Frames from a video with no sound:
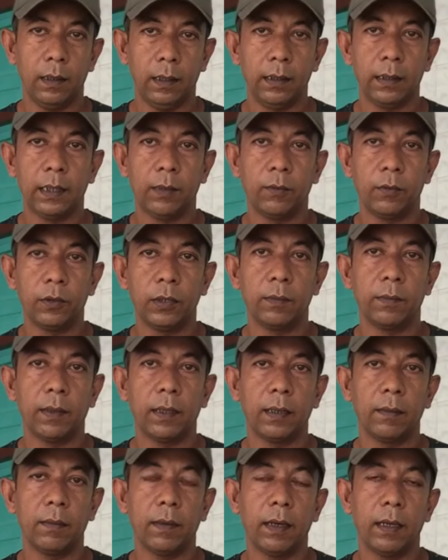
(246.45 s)
ইনকাম হতে
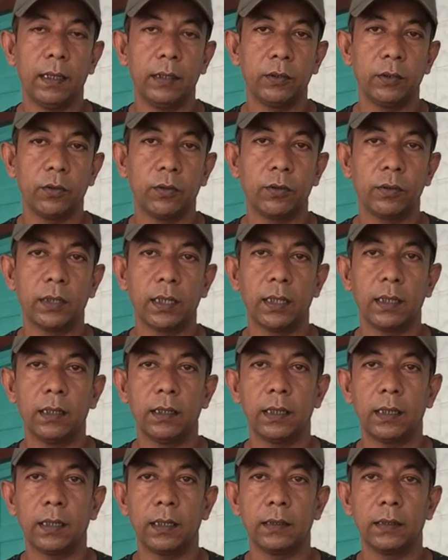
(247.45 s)
পারে বা এই ছোট্ট চ্যানেল
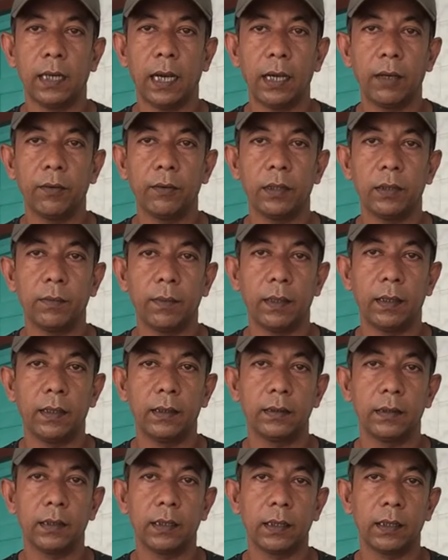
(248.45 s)
থেকে যে আয় হতে পারে
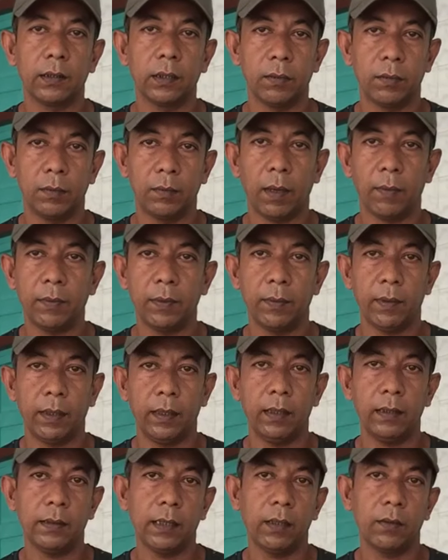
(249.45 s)
সেটা কিন্তু আমি ভাবতে
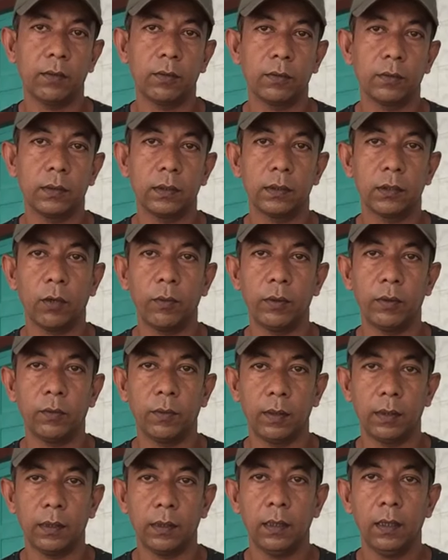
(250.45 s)
পারিনি যাই হোক সবই
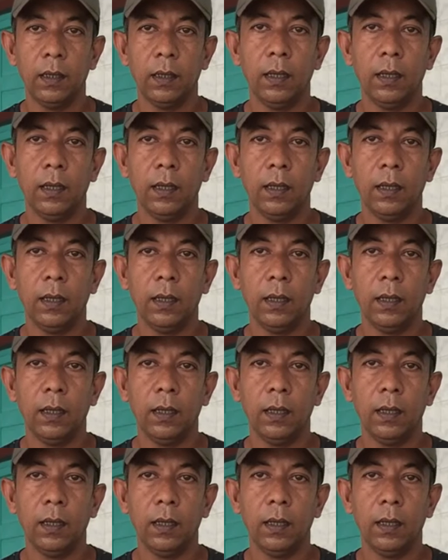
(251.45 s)
তোমাদের